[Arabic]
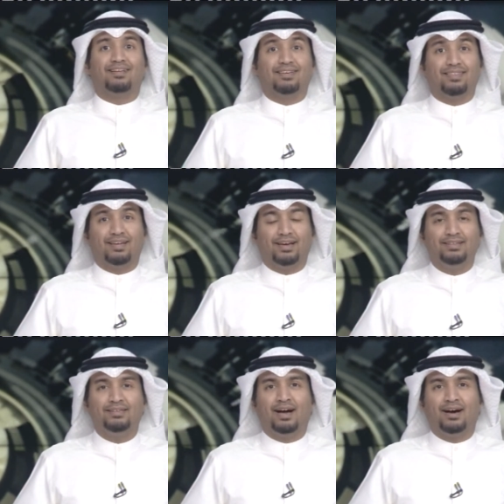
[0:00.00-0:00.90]

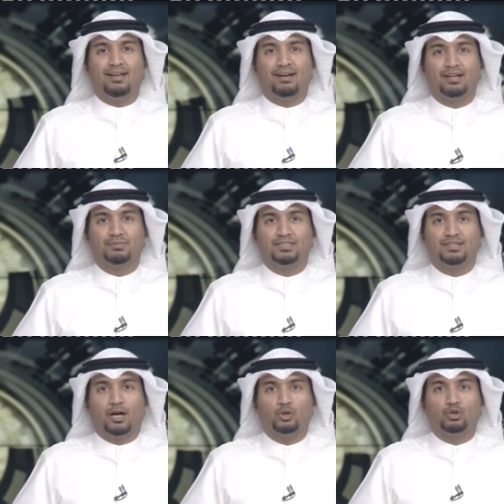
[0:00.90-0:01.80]
غذائية على
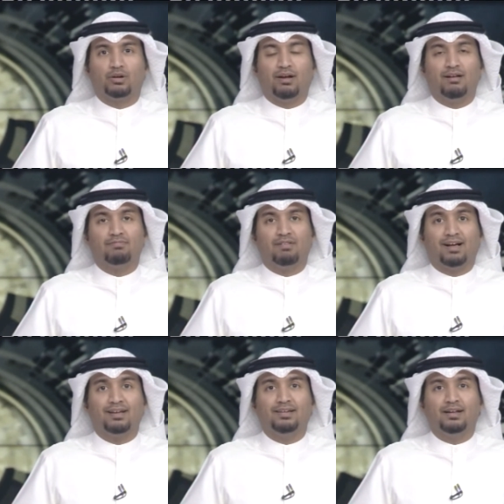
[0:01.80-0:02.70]
15 ألف
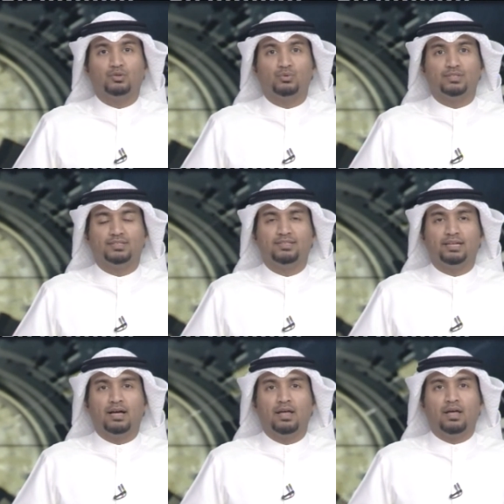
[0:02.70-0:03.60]
عائلة
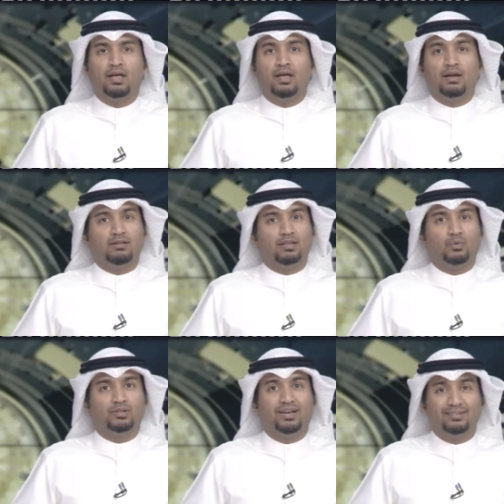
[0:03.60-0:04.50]
تونسية
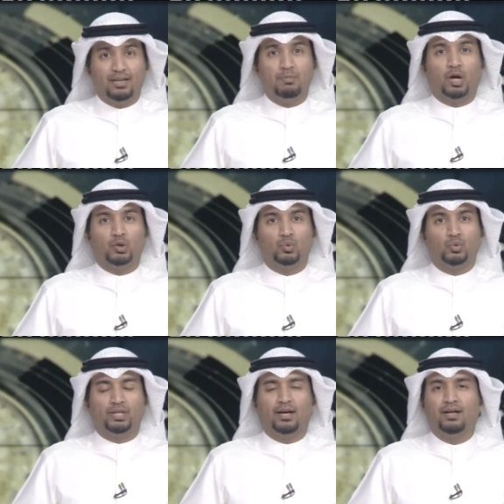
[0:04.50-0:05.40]
لذوي الدخل
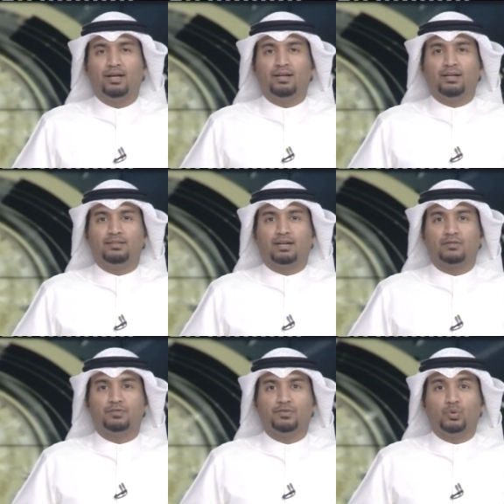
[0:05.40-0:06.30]
المحدود
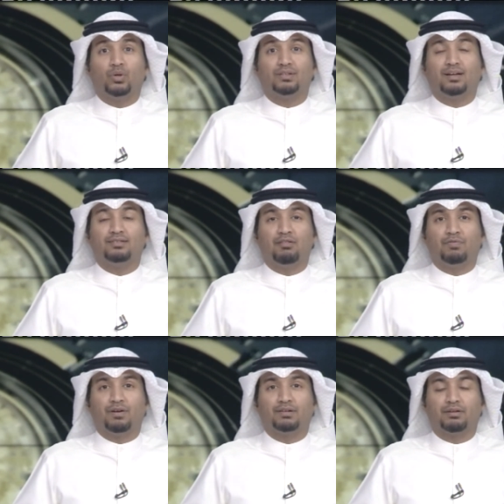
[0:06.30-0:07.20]
لتخفيف وطأة
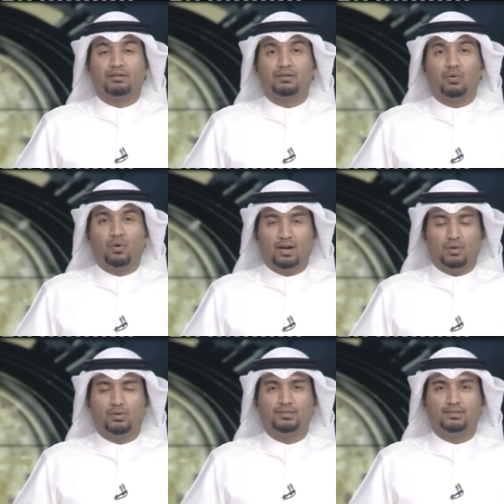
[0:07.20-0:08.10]
الفقر
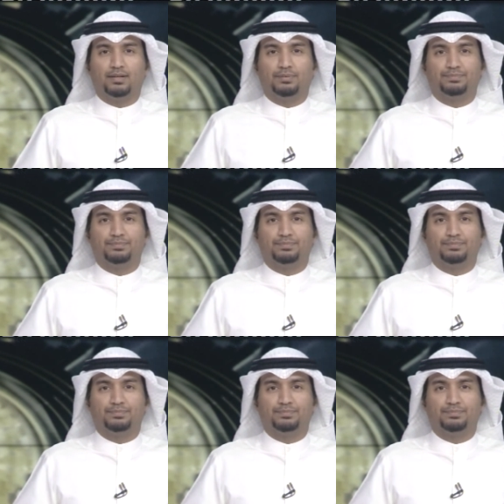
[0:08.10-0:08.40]
والعوز